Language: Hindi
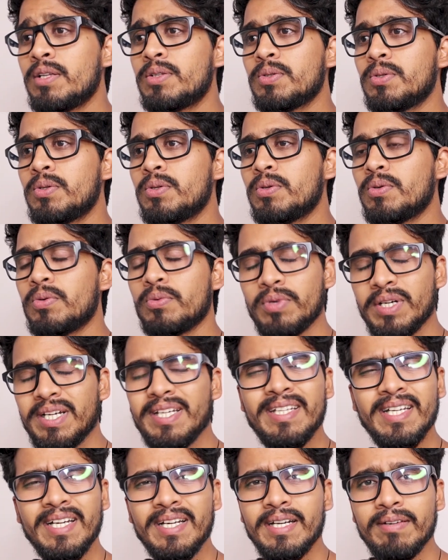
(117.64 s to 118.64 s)
तो
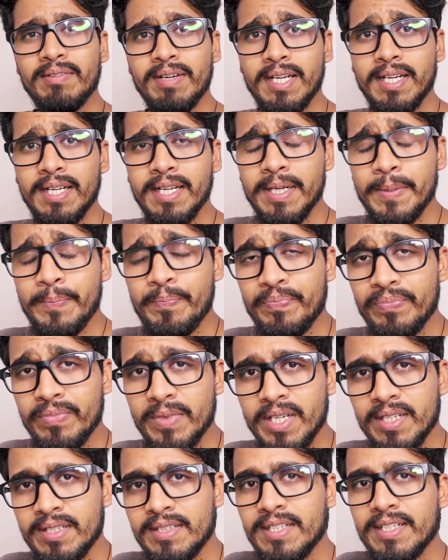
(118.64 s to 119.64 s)
वही देखने वाले हैं
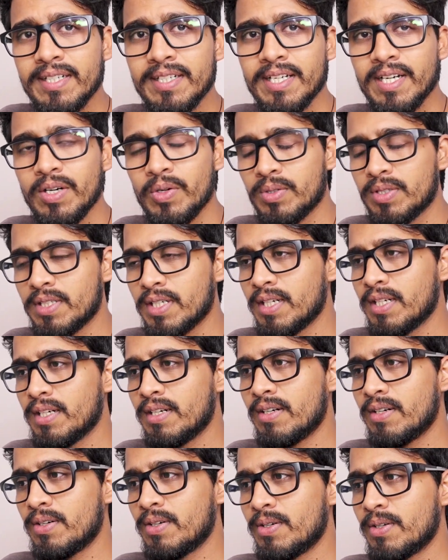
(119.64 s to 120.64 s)
देखते हैं क्या होता है
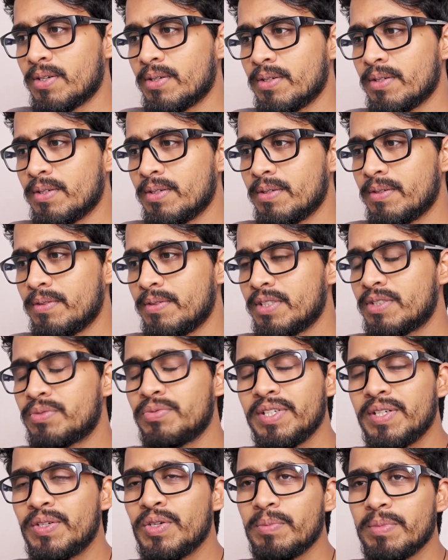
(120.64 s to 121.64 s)
और इस
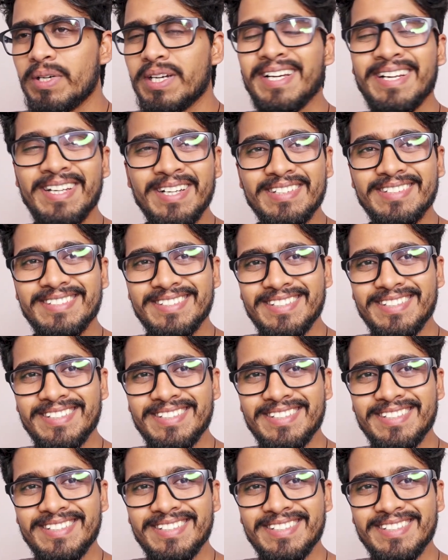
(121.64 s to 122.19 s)
वीडियो में